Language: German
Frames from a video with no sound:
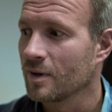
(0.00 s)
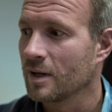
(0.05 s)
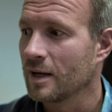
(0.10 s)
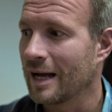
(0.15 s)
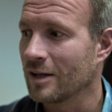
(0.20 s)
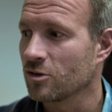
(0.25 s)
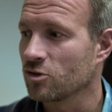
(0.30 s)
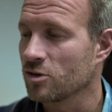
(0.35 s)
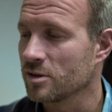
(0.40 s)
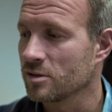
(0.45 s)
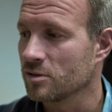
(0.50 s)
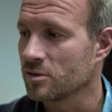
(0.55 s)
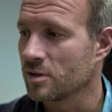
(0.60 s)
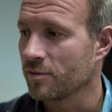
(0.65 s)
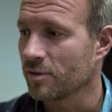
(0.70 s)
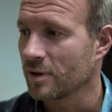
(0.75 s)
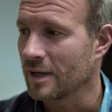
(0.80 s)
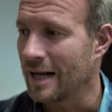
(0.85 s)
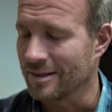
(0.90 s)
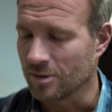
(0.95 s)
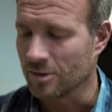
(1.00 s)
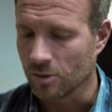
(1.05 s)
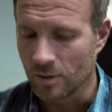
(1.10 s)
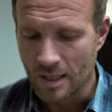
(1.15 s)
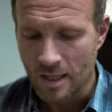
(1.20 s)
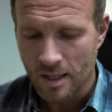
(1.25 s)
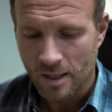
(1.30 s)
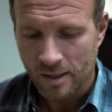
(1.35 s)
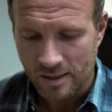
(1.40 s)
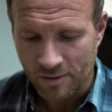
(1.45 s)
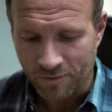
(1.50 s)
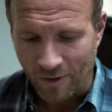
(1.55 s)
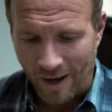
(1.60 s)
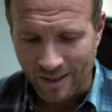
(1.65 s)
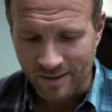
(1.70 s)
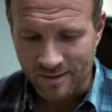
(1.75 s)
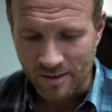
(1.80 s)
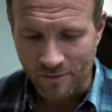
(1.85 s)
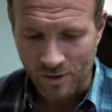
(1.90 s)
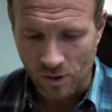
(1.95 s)
anschließend Traffic. Also, die
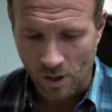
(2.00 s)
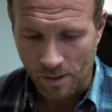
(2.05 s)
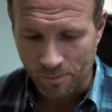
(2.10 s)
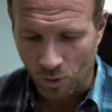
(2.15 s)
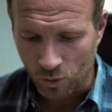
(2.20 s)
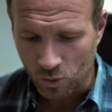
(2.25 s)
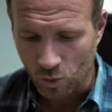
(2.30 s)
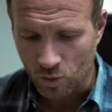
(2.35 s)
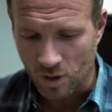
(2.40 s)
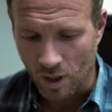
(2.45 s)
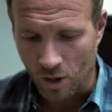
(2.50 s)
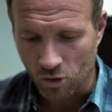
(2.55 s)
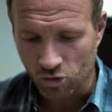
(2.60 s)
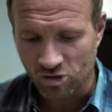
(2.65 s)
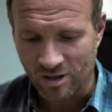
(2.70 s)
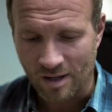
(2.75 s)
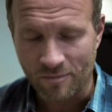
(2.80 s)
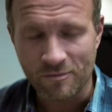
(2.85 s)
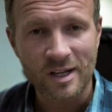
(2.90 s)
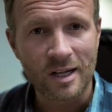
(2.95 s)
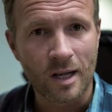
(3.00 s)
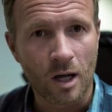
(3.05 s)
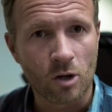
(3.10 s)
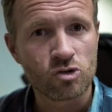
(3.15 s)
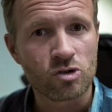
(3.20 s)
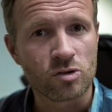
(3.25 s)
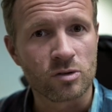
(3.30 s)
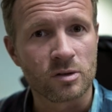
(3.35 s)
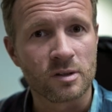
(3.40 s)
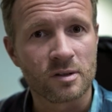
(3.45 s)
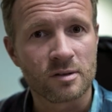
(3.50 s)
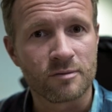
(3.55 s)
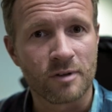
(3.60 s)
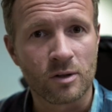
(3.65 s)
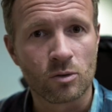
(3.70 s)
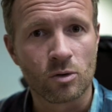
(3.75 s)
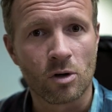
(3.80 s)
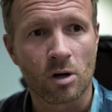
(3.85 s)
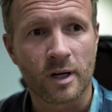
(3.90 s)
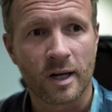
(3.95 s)
Frage ist ja, wenn du ein Produkt launchst, an wen launchst du es? Wenn
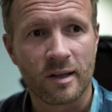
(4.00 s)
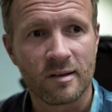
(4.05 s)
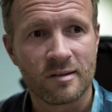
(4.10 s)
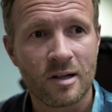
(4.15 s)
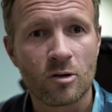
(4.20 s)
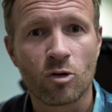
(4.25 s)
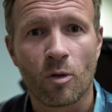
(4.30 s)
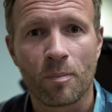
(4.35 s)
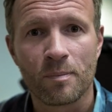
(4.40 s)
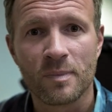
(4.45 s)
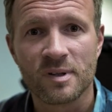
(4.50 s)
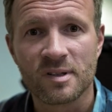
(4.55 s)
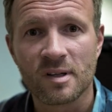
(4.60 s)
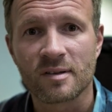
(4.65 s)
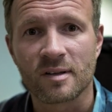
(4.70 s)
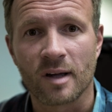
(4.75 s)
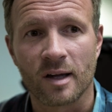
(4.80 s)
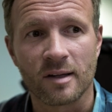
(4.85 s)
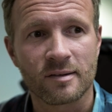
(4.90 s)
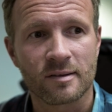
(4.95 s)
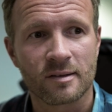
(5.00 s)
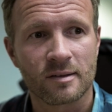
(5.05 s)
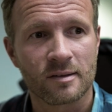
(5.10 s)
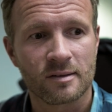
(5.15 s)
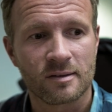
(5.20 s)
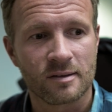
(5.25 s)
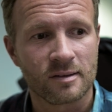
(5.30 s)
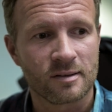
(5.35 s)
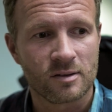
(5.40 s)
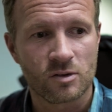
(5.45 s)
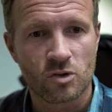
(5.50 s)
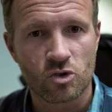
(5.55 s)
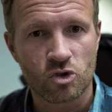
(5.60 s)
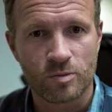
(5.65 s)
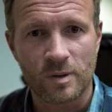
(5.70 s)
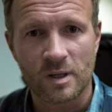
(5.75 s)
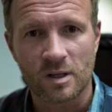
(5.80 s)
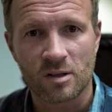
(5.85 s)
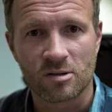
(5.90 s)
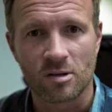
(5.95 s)
du noch keinen Zielgruppenbesitz hast, ist es
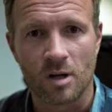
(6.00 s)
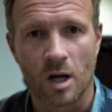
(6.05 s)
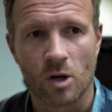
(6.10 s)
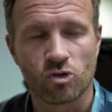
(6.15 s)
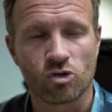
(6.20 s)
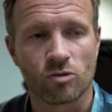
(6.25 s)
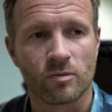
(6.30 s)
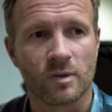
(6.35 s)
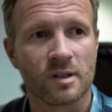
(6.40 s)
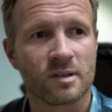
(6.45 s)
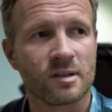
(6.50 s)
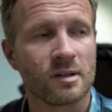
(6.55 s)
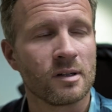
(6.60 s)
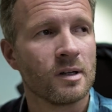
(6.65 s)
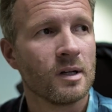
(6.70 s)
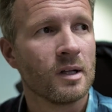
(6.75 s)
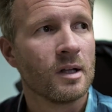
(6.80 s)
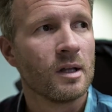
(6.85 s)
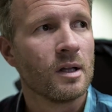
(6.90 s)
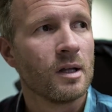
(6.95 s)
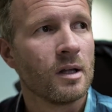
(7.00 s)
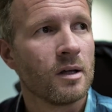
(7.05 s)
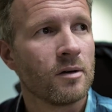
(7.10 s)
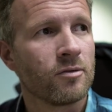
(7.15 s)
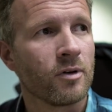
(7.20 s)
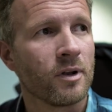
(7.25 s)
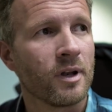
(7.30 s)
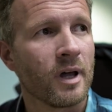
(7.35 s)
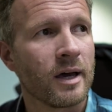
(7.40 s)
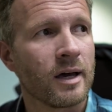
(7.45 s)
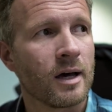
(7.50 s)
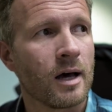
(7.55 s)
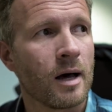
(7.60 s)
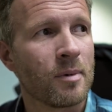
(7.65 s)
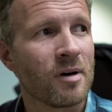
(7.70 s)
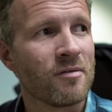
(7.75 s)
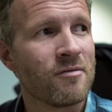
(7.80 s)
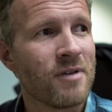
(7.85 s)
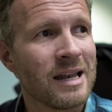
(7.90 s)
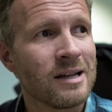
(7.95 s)
schwierig zu launchen, weißt du? Von daher,
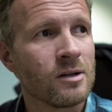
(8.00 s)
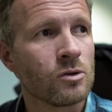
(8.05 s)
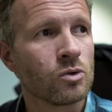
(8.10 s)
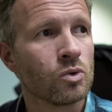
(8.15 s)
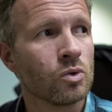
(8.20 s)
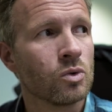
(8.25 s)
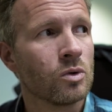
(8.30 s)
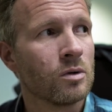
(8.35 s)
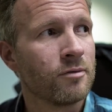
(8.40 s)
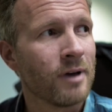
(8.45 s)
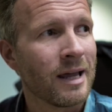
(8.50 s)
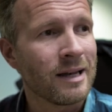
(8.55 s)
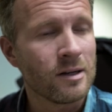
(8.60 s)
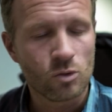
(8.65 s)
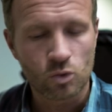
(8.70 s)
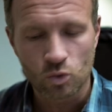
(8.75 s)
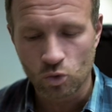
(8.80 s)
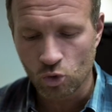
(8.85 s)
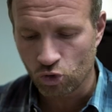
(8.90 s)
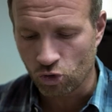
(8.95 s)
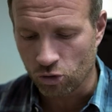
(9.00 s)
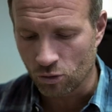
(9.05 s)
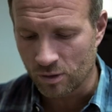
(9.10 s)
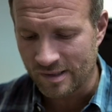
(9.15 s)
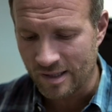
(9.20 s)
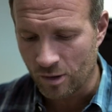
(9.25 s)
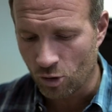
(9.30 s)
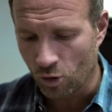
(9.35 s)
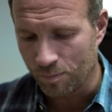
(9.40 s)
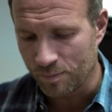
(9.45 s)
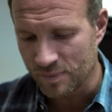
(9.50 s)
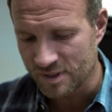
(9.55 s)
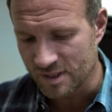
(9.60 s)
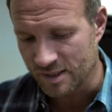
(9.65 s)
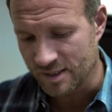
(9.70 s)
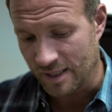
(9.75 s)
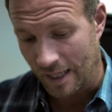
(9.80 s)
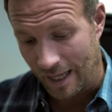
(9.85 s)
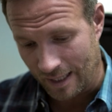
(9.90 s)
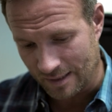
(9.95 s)
aber wenn du, wenn du schon
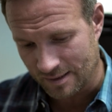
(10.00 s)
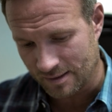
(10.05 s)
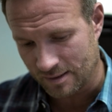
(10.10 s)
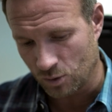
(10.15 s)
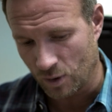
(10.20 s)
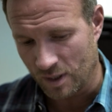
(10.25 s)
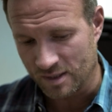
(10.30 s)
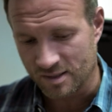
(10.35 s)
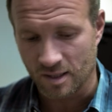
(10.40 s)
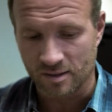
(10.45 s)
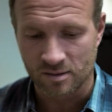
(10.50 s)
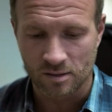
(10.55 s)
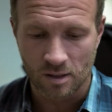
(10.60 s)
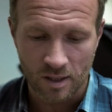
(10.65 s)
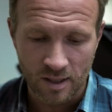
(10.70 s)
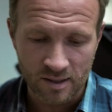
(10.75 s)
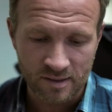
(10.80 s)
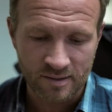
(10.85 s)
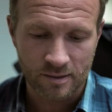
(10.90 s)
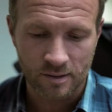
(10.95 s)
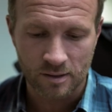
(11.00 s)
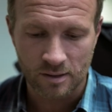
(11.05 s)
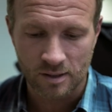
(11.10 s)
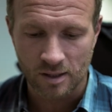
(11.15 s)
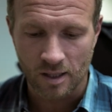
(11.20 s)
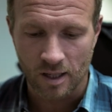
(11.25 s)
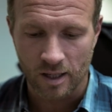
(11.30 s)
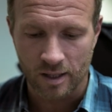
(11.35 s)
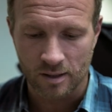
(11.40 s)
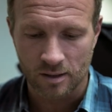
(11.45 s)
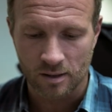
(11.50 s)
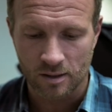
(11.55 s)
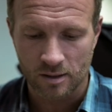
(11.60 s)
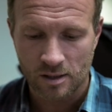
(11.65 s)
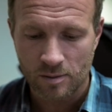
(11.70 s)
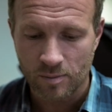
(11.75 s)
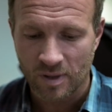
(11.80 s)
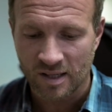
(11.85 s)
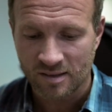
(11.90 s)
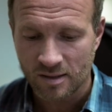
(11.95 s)
Zielgruppenbesitz hast, du hast also eine Liste, die deine
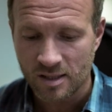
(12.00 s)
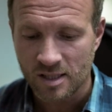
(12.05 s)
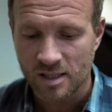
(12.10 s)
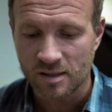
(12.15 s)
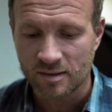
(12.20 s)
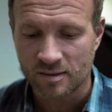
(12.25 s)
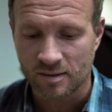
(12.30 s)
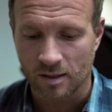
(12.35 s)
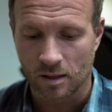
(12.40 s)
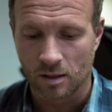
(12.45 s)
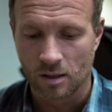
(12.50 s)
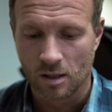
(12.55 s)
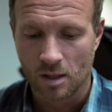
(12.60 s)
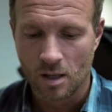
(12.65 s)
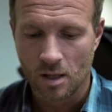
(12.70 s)
E-Mails liest, dann,